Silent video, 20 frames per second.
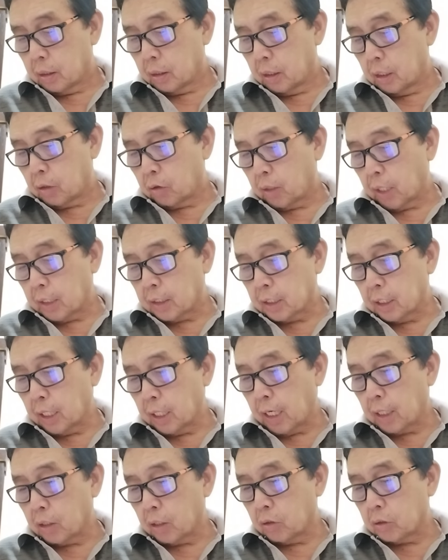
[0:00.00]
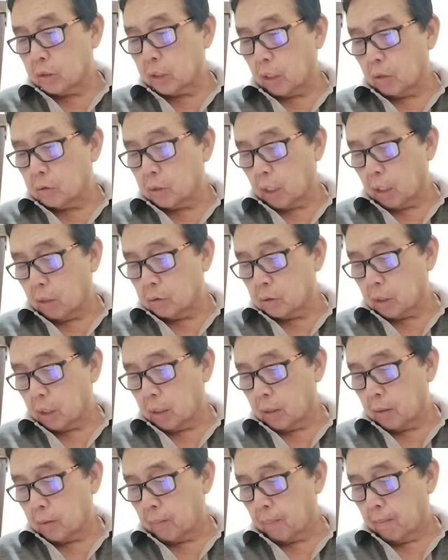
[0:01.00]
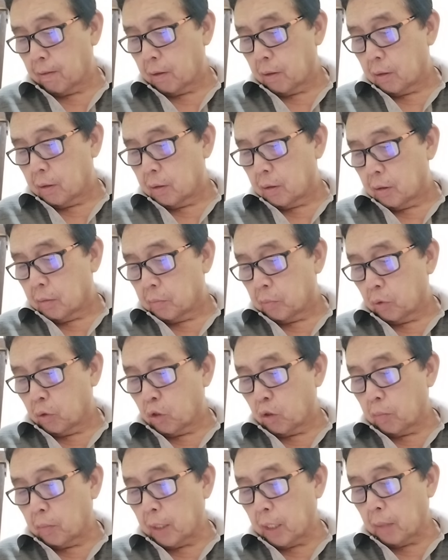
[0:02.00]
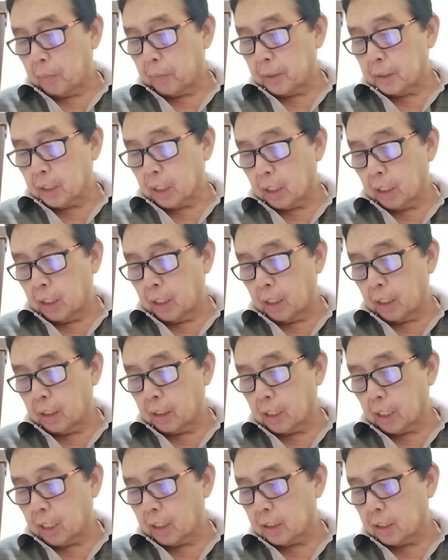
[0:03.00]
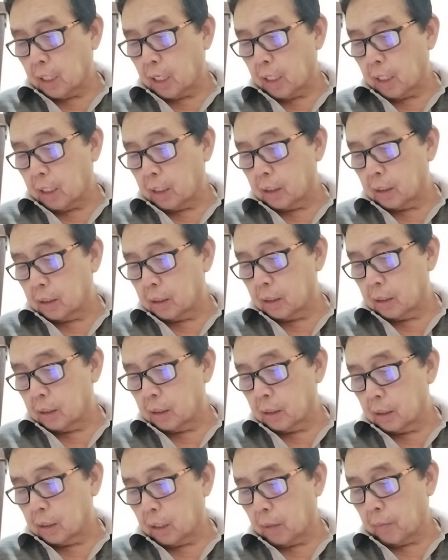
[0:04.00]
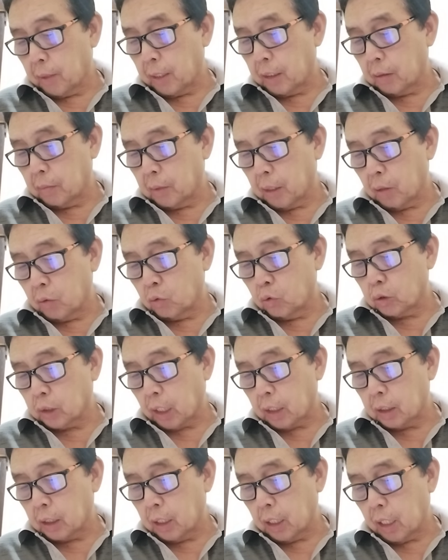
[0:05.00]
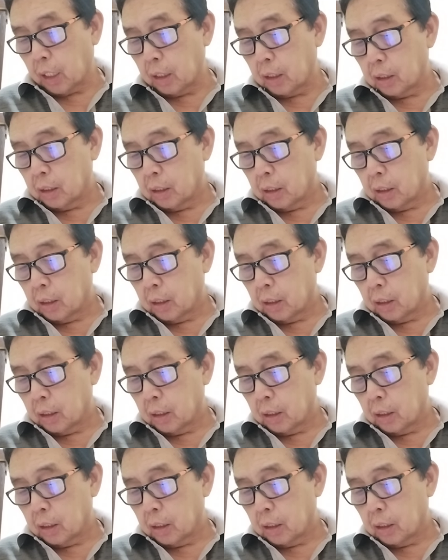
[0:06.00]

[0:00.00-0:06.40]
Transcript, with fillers: Nicolas Hilario, shout out ah. Puro mga pansariling interes lang ang laman ng mga utak nila.